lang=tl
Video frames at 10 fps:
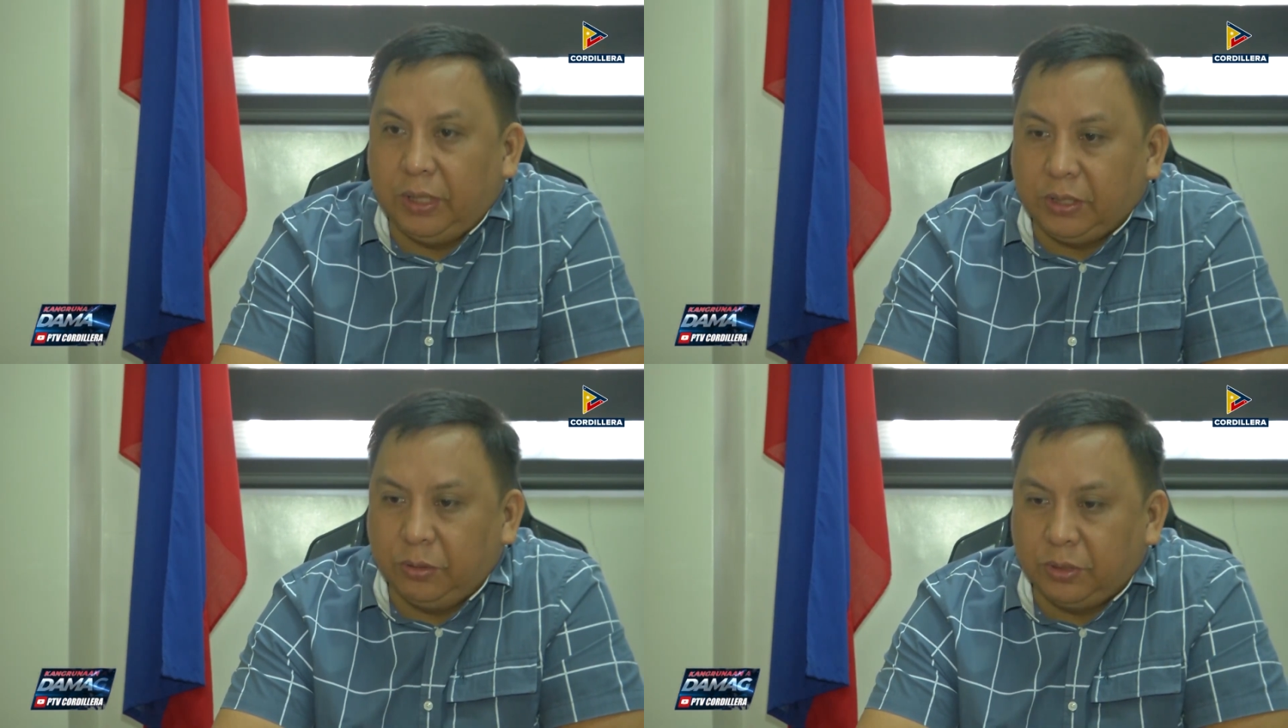
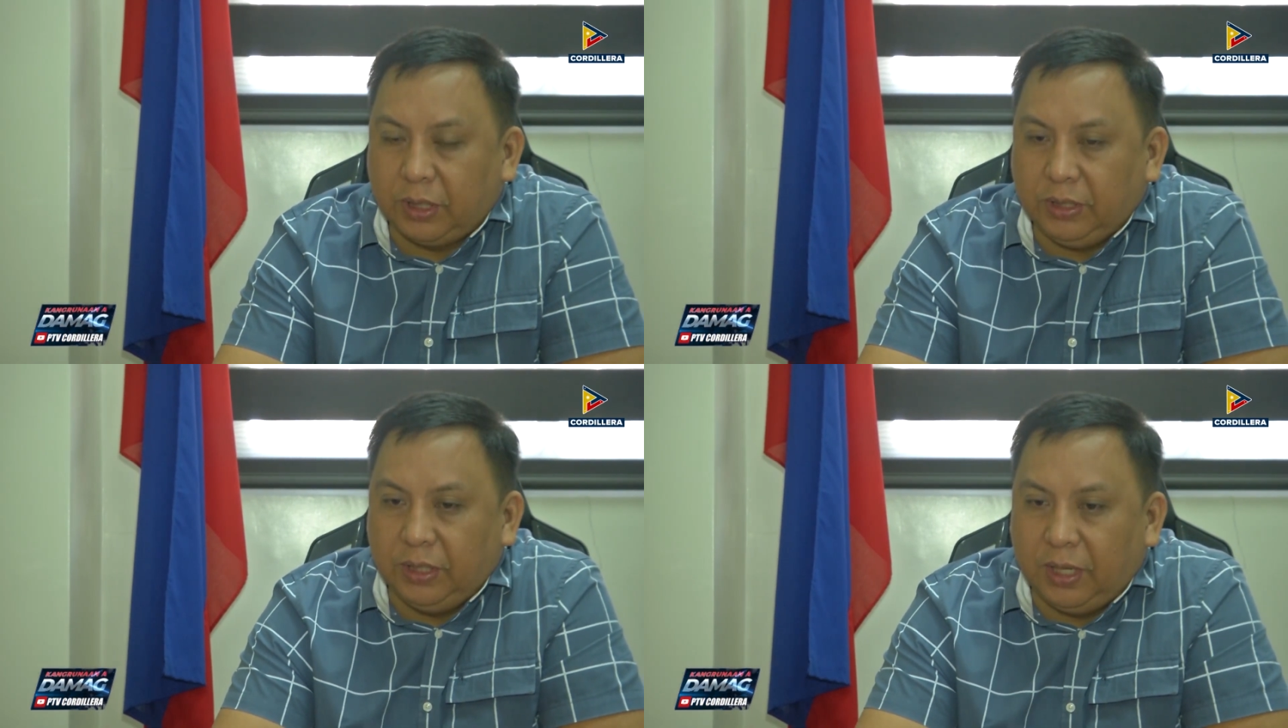sections
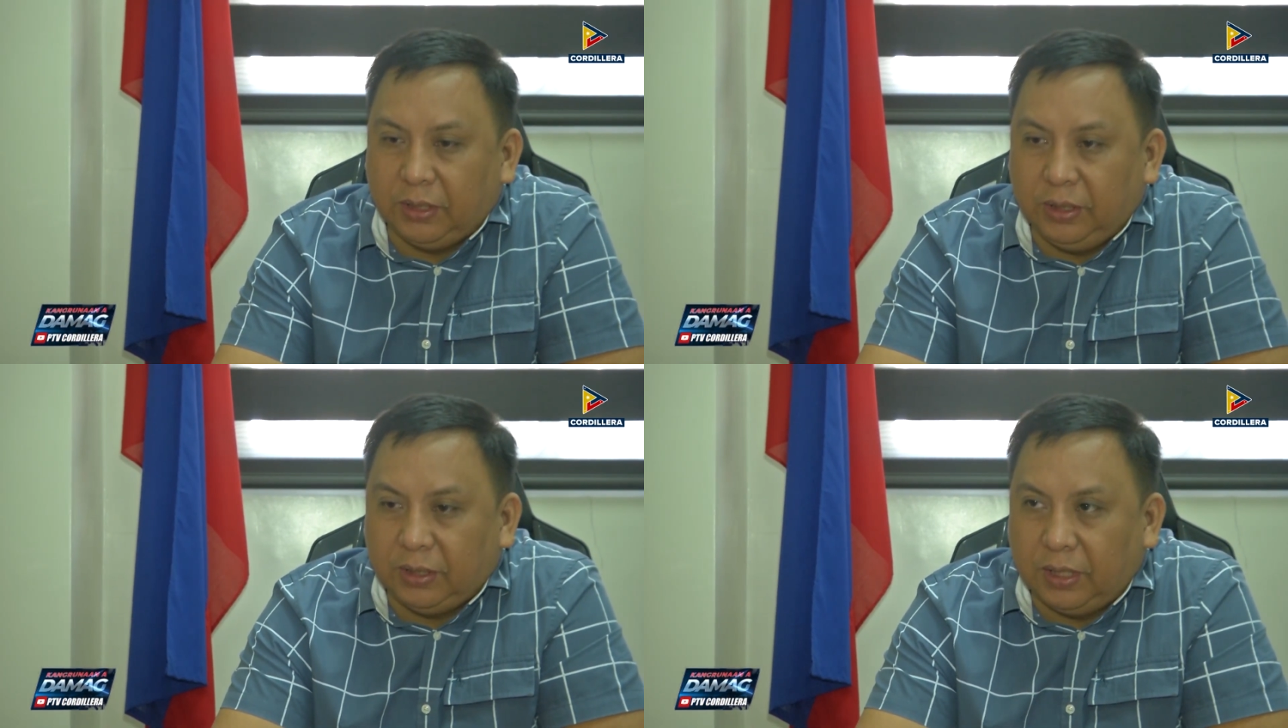kasi ng
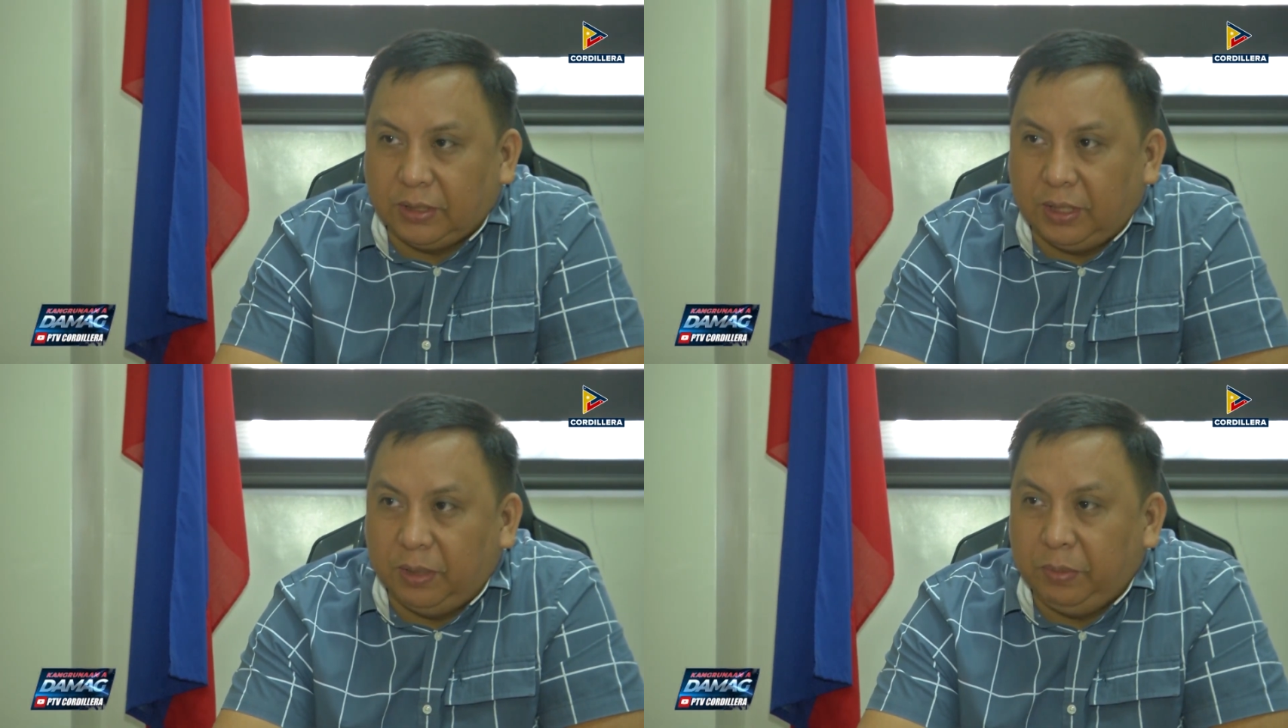ating
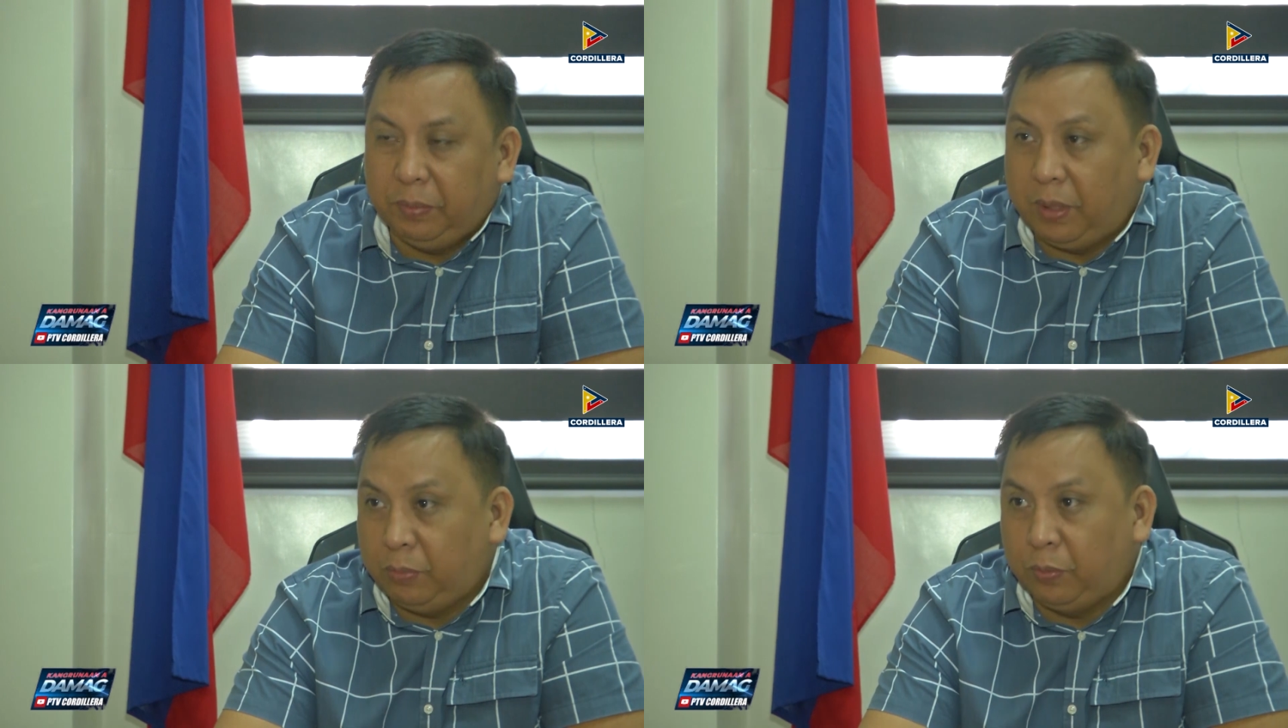kalsada
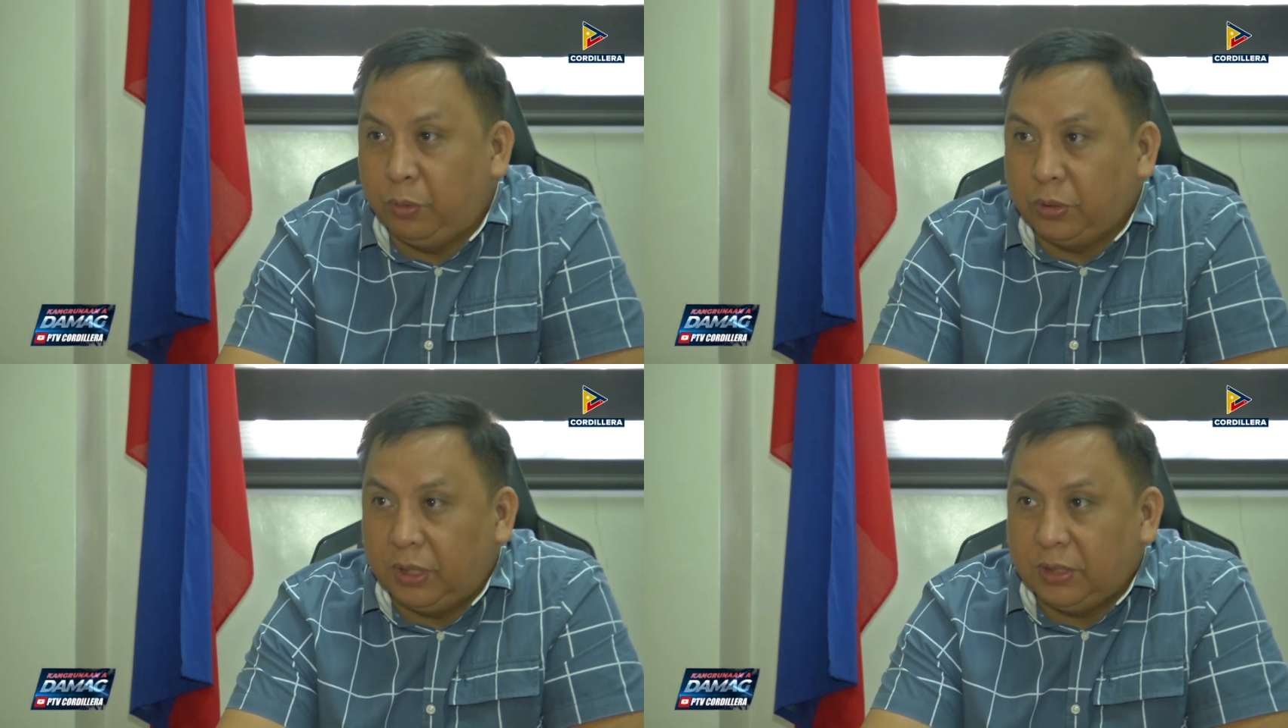may mga
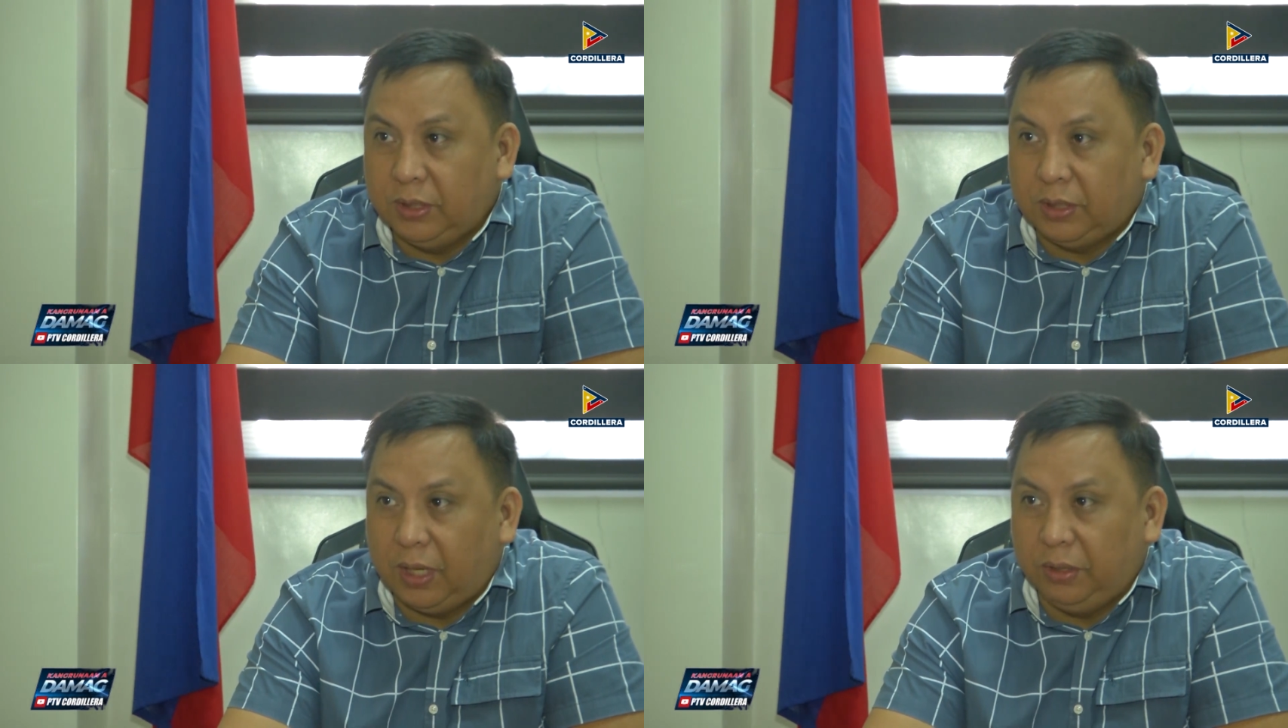
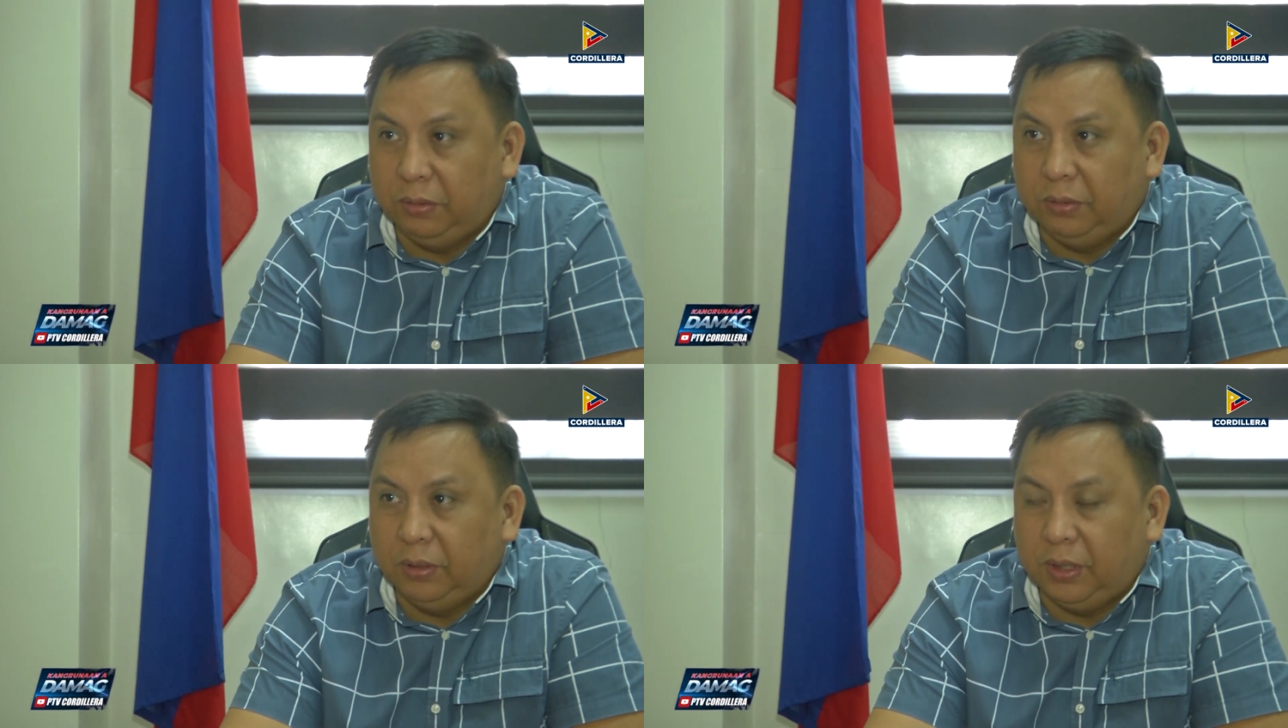proposals na
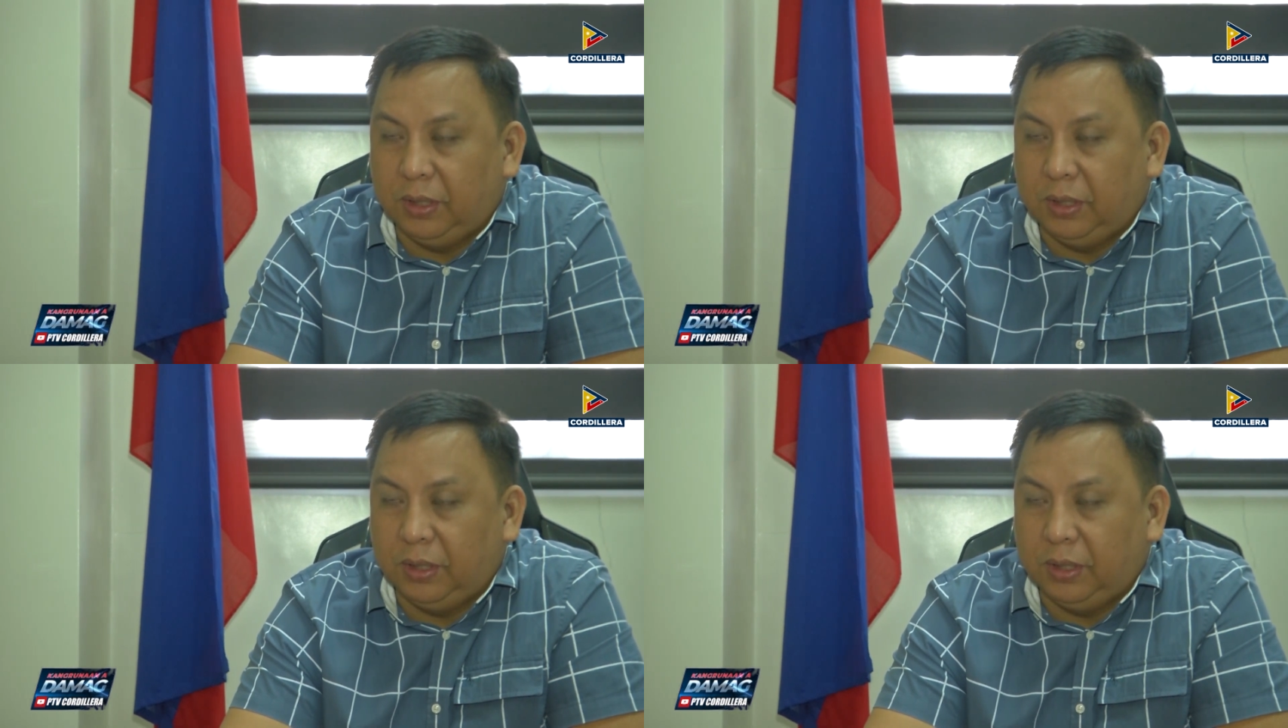tayo hmm.